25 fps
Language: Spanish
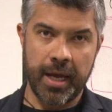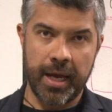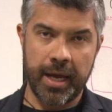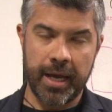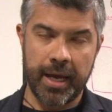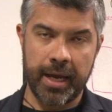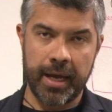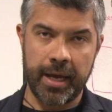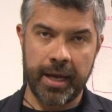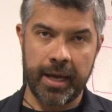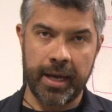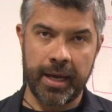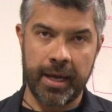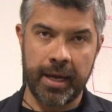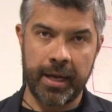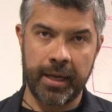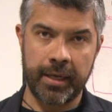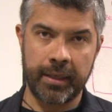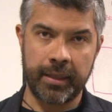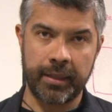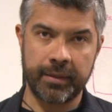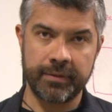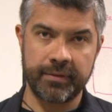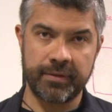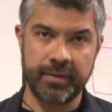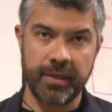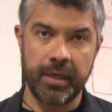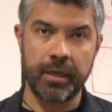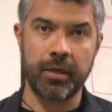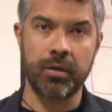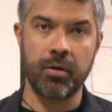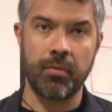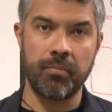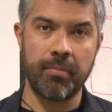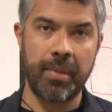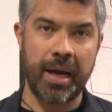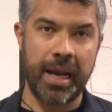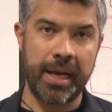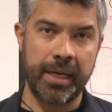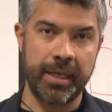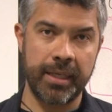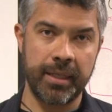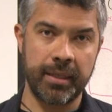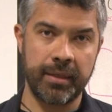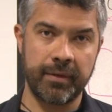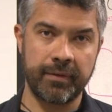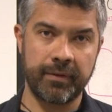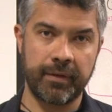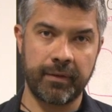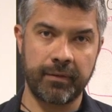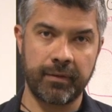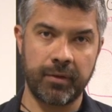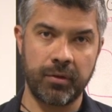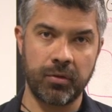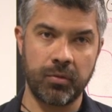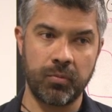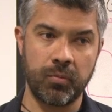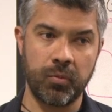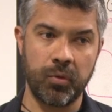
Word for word: a Silicon Valley está siendo